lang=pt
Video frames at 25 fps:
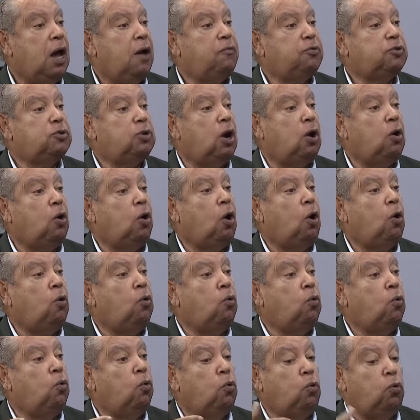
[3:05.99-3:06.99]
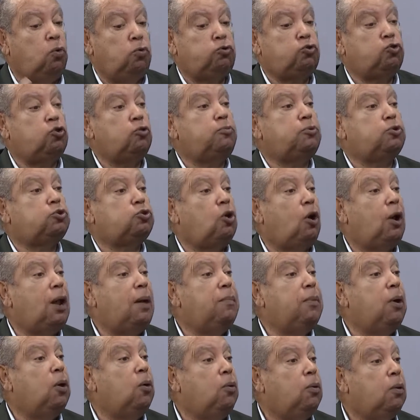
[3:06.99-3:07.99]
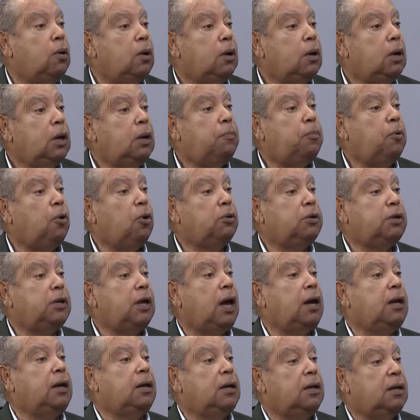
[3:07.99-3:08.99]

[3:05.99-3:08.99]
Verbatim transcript: assim, o, o subsolo é meu. E pronto, e aí? Não,